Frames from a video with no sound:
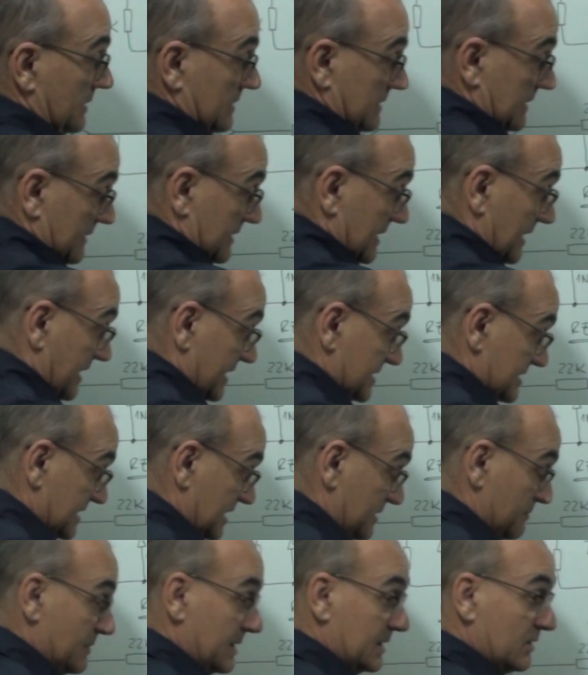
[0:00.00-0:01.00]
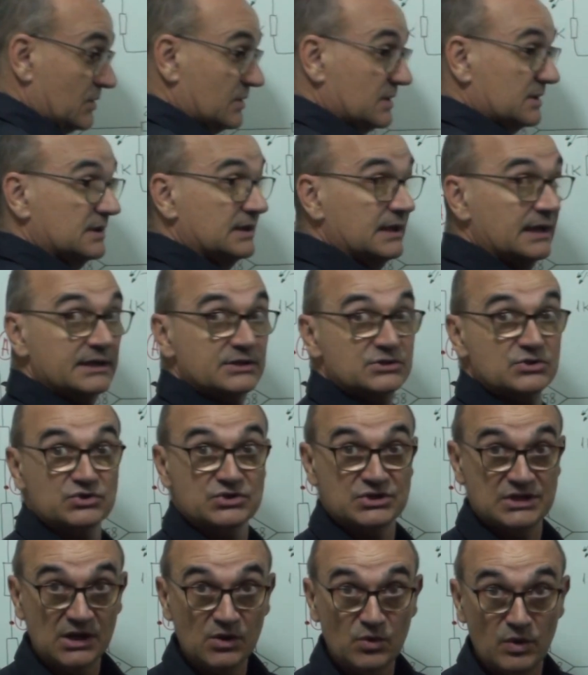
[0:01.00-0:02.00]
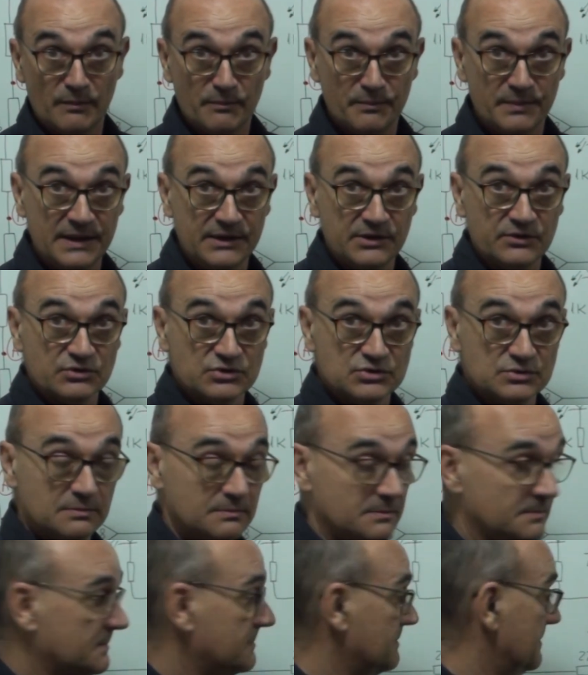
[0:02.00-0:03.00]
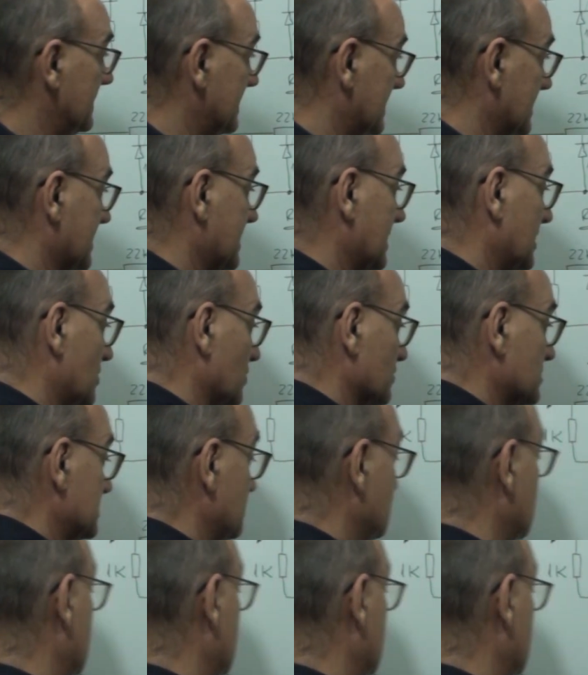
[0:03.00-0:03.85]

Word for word: tendría que ser menor de esos 5 amperios para que no se